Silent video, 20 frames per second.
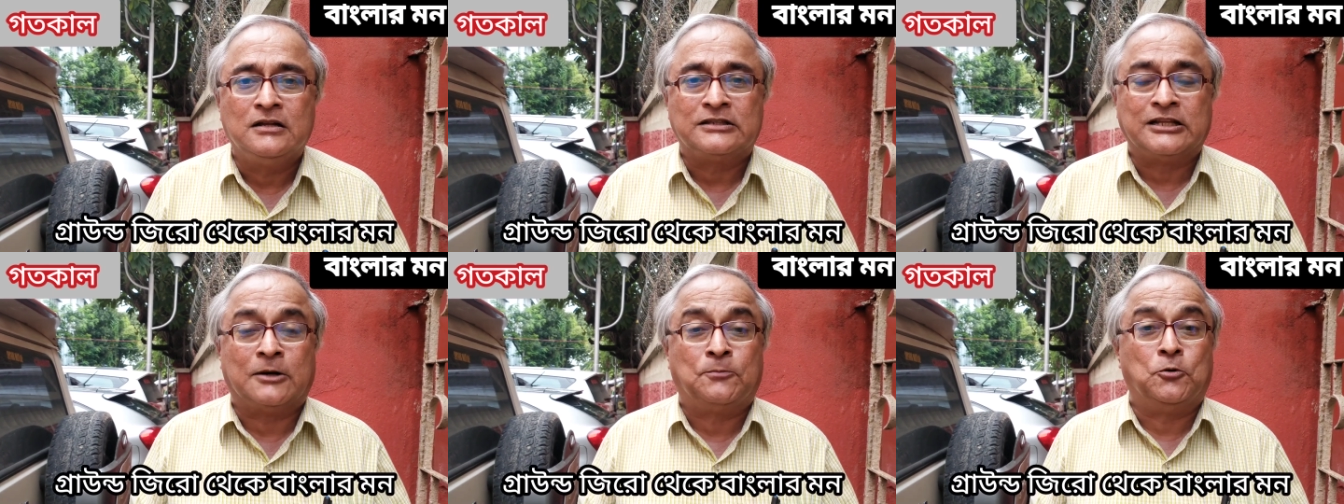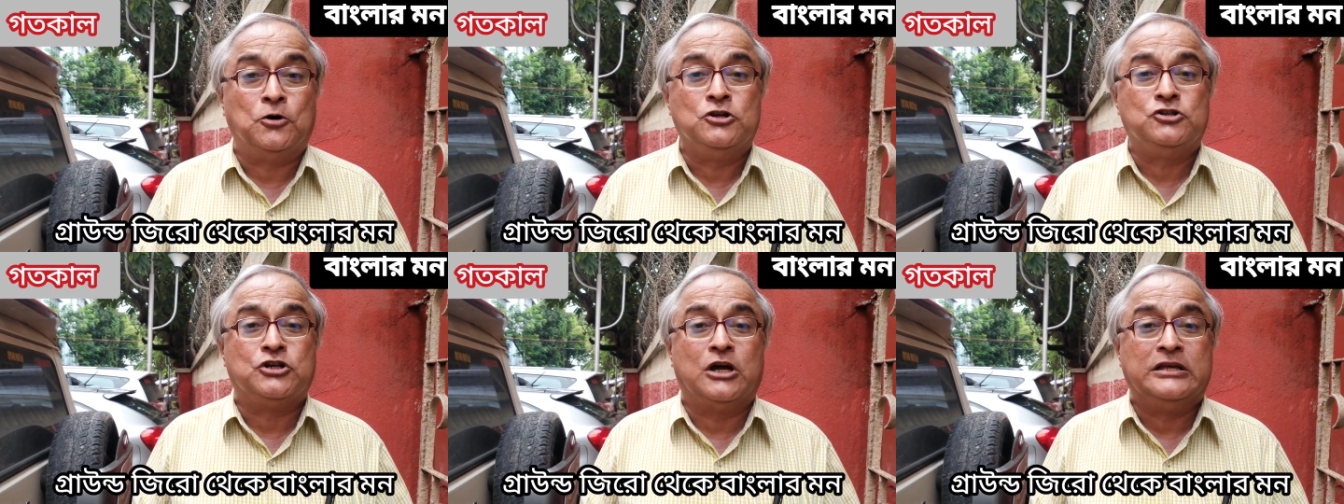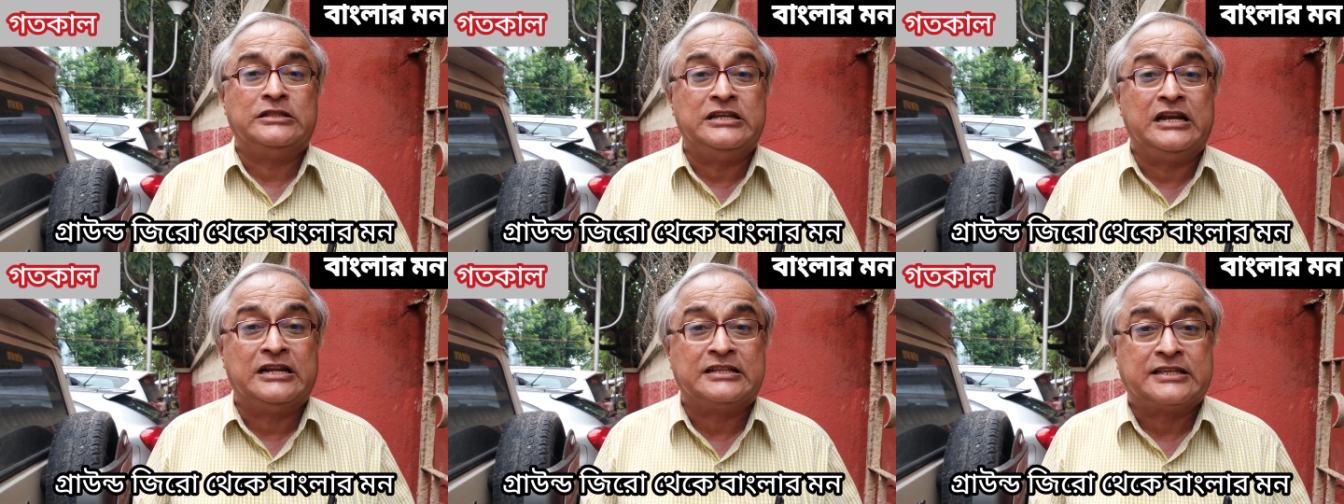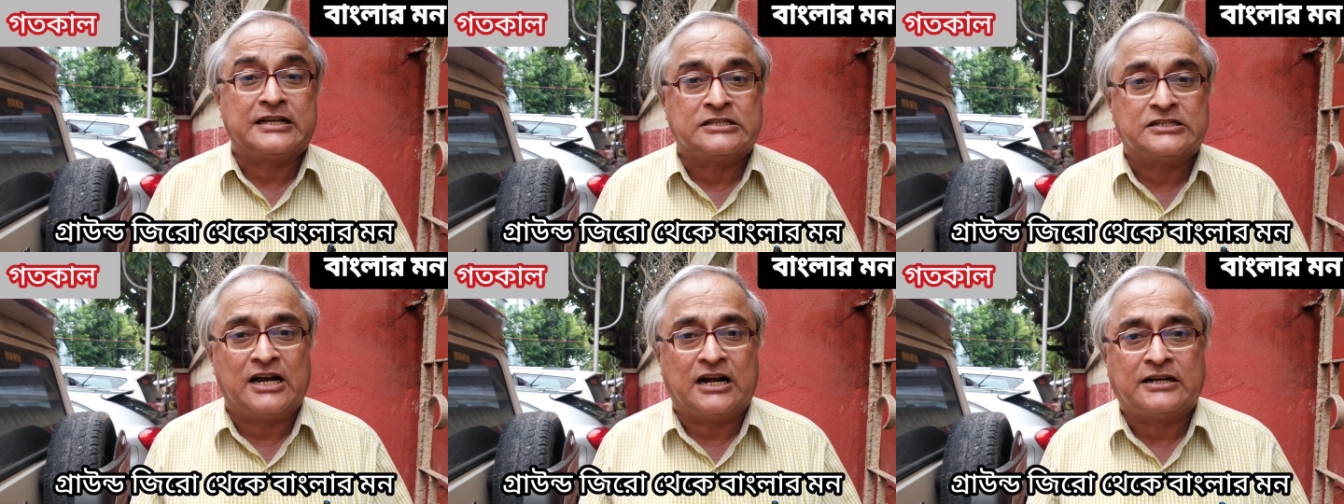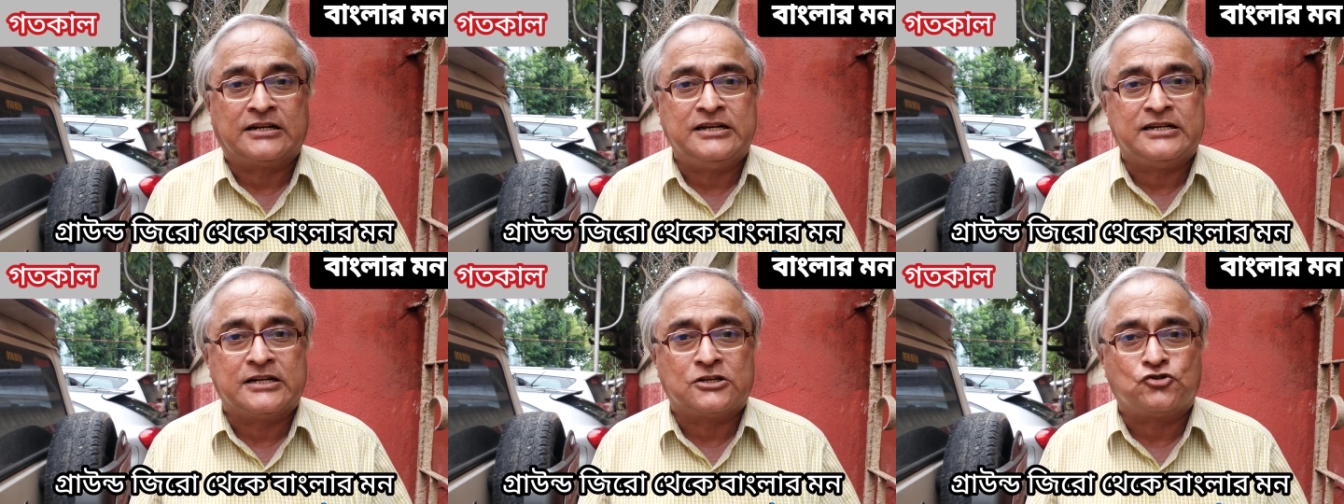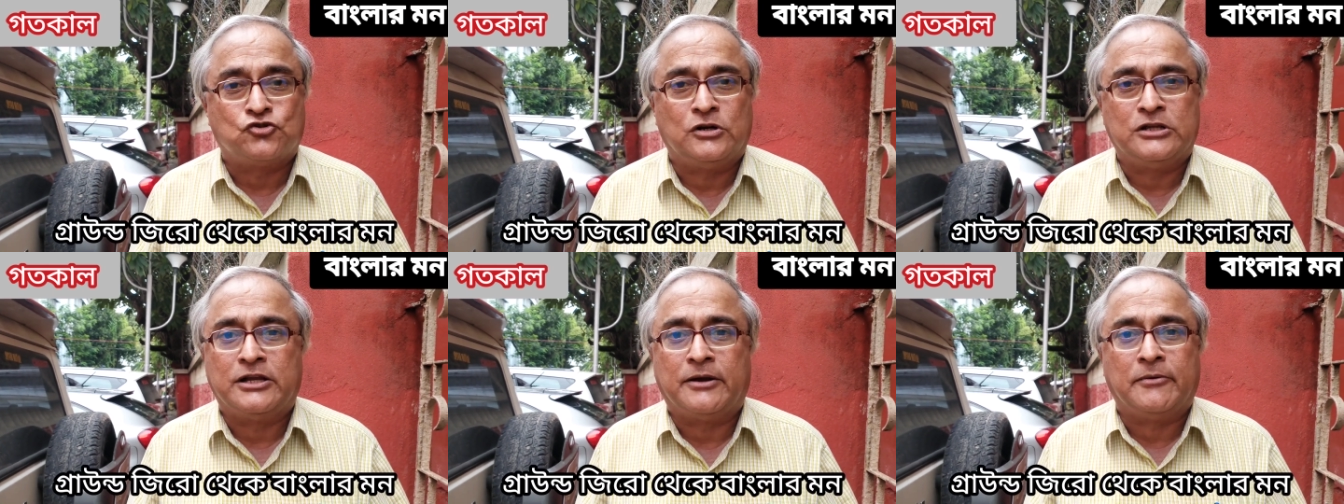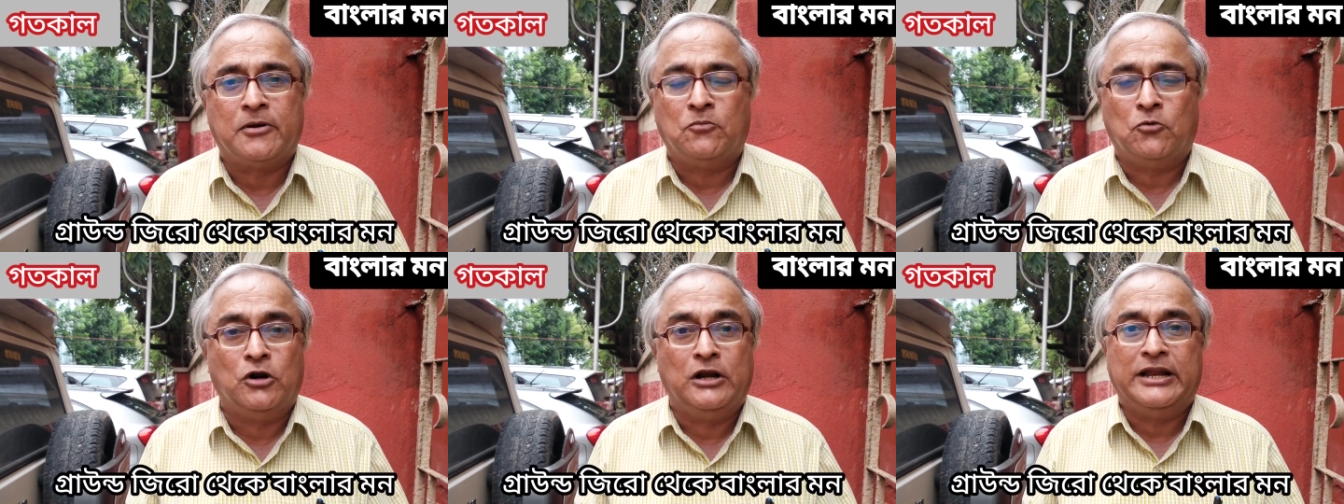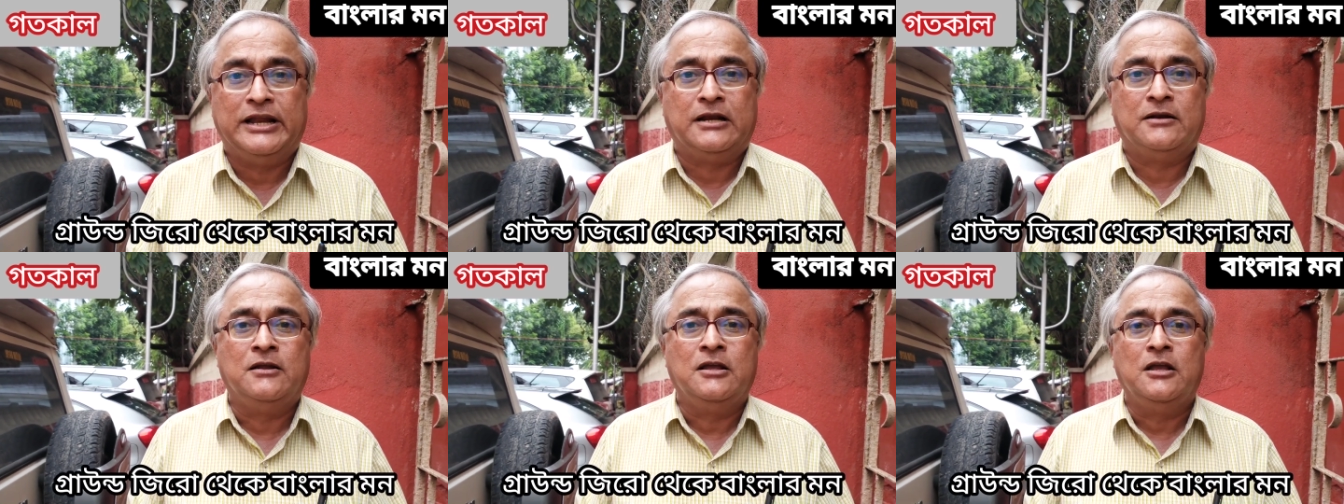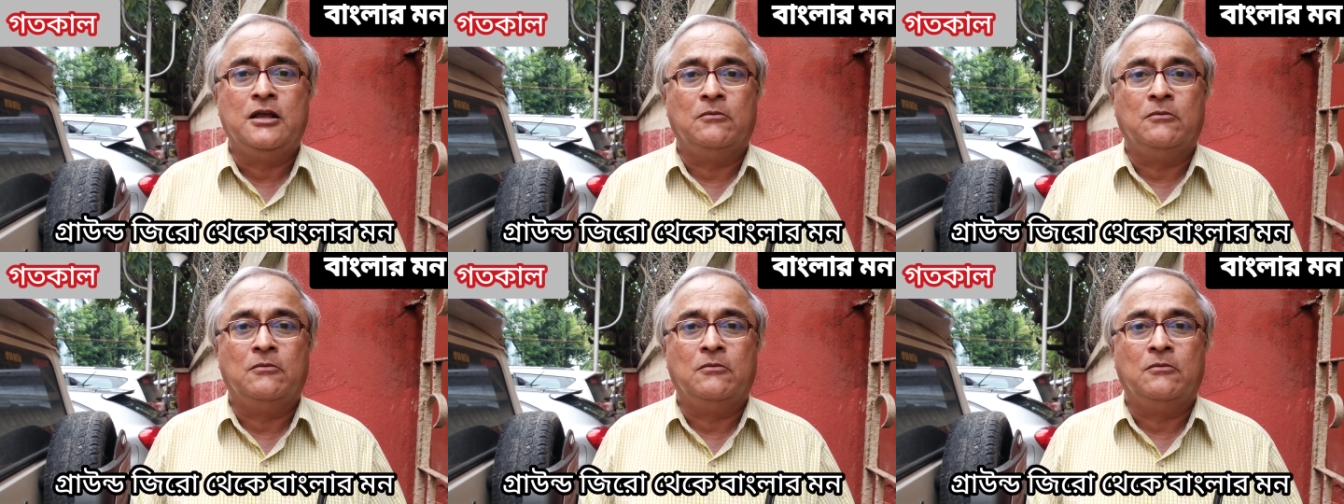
তার পরিচয় দিলে তার চাকরিটা চলে যাবে বললেন